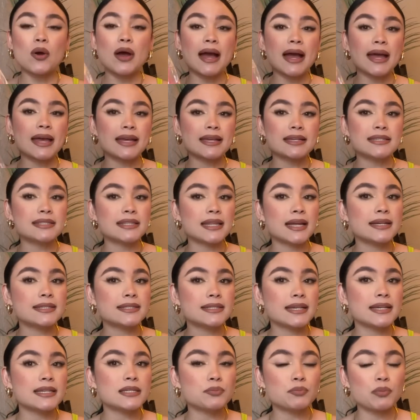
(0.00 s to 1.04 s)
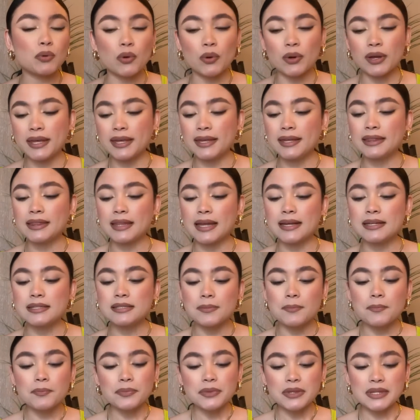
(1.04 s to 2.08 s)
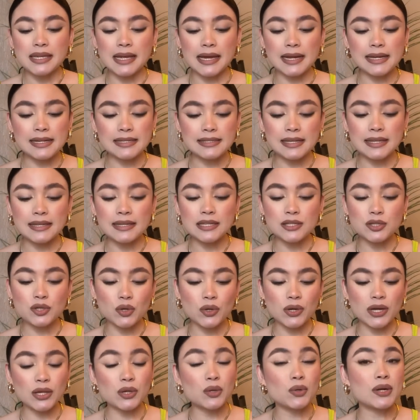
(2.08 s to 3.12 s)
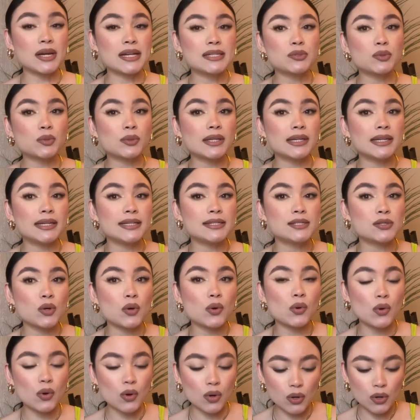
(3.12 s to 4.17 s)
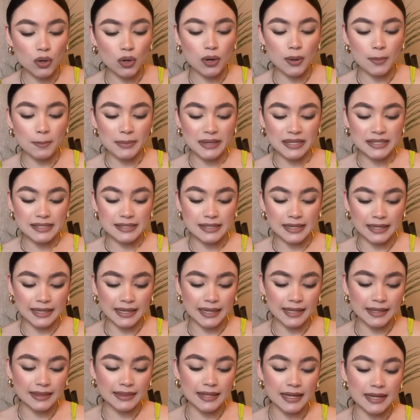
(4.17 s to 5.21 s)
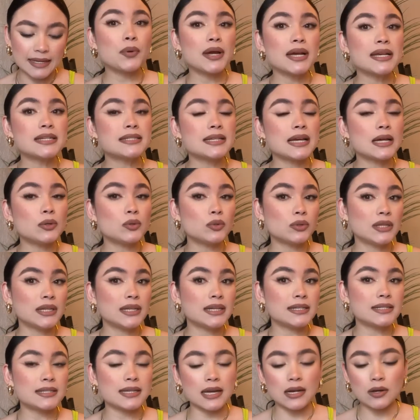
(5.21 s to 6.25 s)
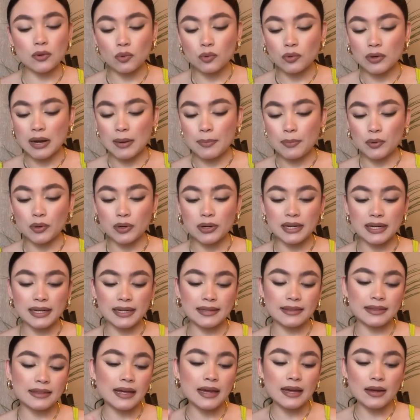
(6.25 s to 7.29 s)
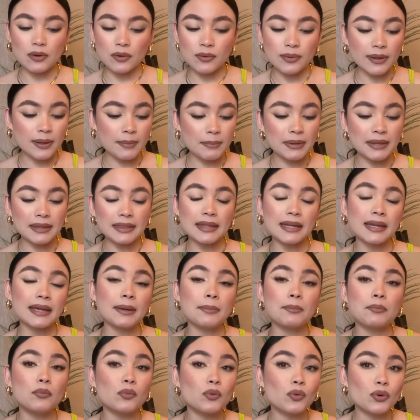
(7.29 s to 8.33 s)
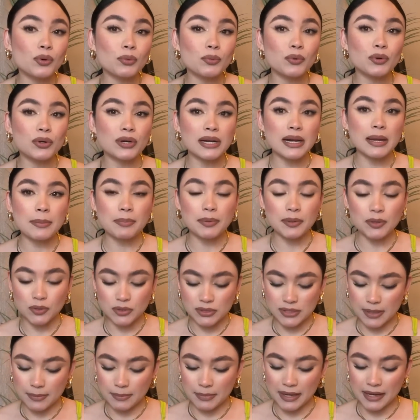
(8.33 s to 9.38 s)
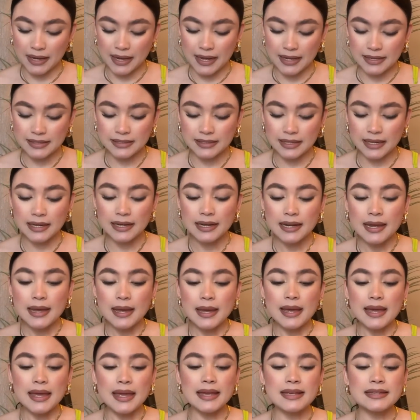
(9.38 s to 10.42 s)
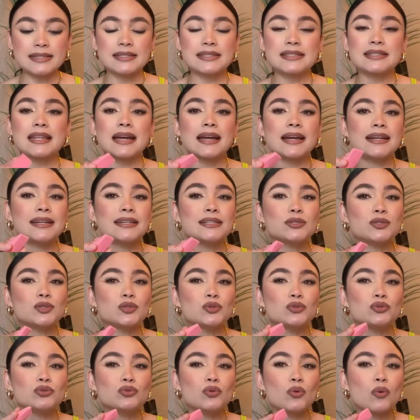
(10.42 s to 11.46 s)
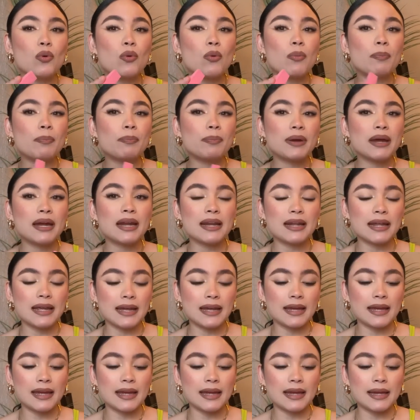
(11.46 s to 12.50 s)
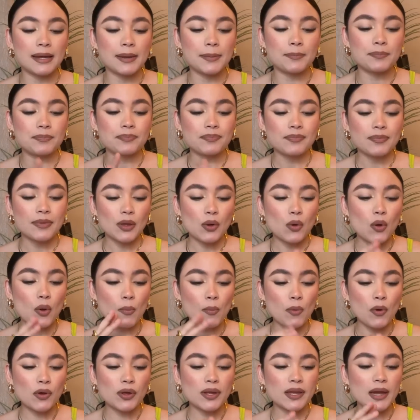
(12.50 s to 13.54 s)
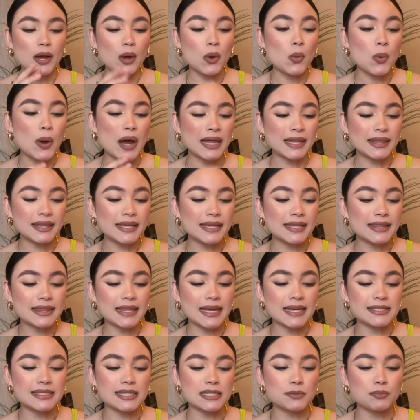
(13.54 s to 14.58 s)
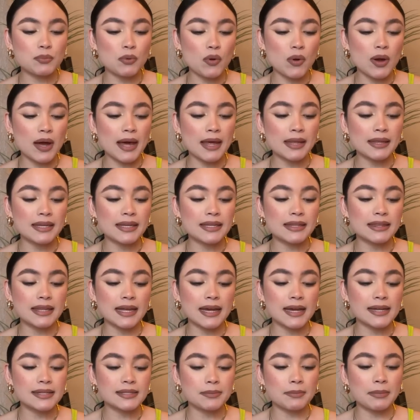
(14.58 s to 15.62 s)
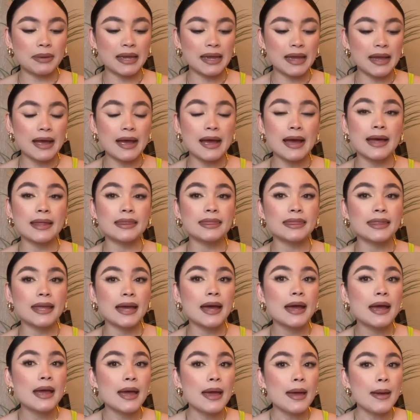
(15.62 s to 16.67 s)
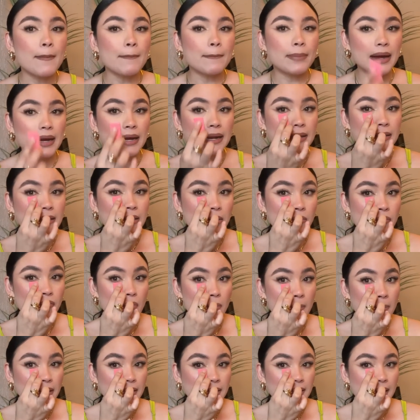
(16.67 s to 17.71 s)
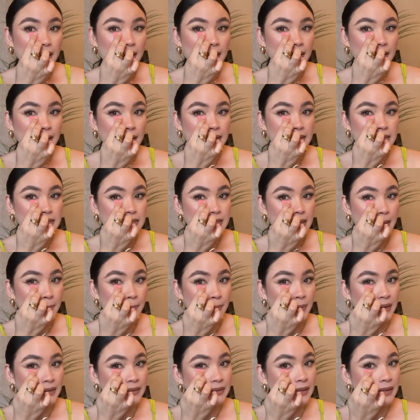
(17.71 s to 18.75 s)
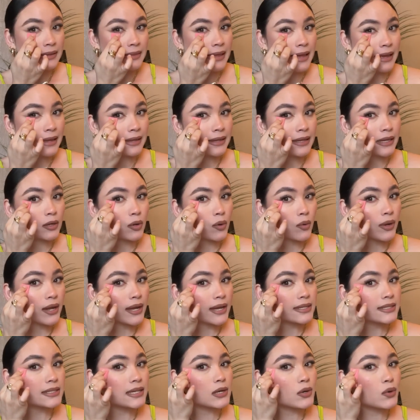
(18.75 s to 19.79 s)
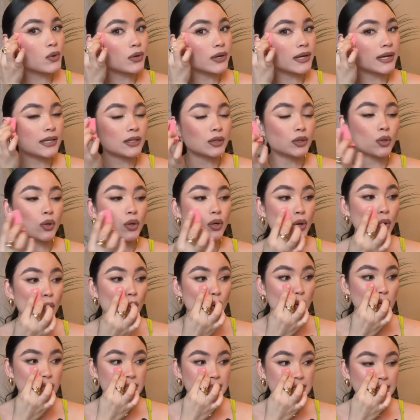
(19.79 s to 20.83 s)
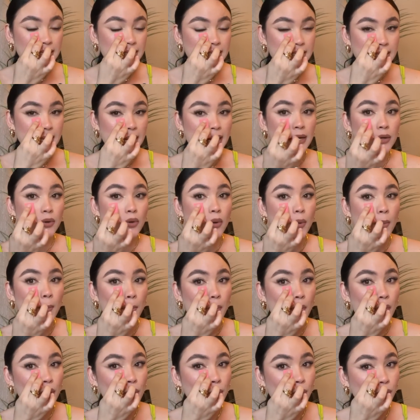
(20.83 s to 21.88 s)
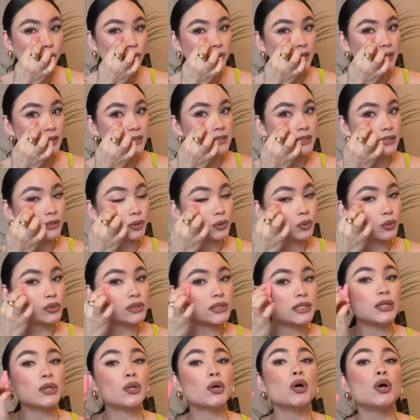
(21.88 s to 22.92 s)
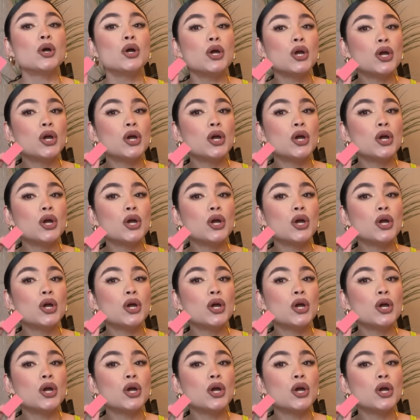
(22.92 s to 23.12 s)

a estas esponjitas. Ya les he dicho que yo las utilizo con mis clientas, pues al utilizar una por clienta, obviamente que muy muy rápido se me gastan. Están súper... Eh, como que aguaditas, esponjaditas, me encanta para difuminar esta parte de aquí lo que es el corrector o sellar con polvo translúcido.